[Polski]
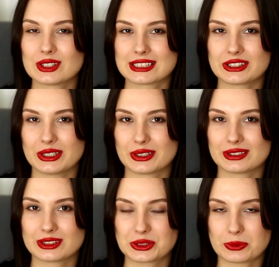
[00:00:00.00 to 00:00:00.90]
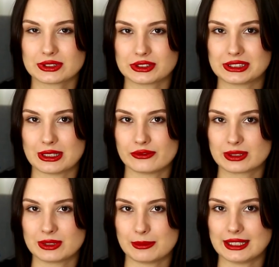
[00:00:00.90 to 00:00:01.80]
ostatnio dość mocno siedziałam w
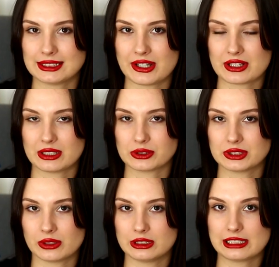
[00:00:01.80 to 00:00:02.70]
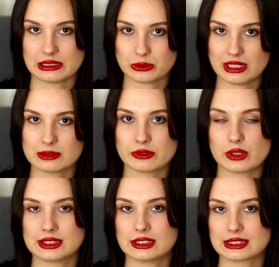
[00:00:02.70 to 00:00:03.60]
tym temacie, jeżeli chodzi o literaturę, no bo
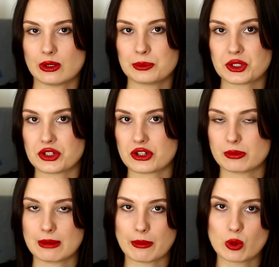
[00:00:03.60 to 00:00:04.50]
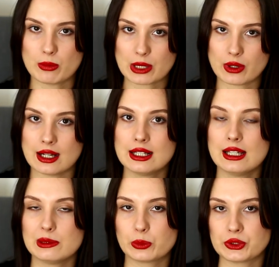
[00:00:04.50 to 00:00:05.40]
właśnie czytałam Cieszę się, że moja mama umarła,
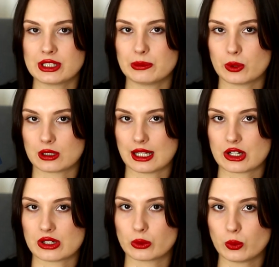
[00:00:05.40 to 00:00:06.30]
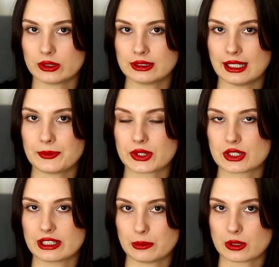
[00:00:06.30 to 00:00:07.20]
później reportaż Głodne,
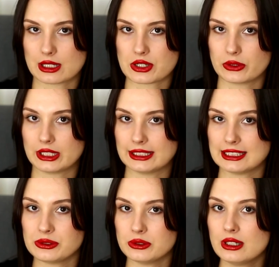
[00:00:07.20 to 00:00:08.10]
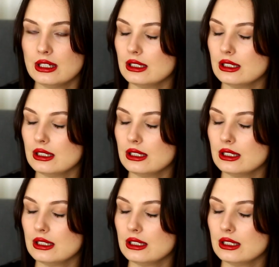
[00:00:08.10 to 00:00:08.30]
czyli reportaż o niej jedzeniu.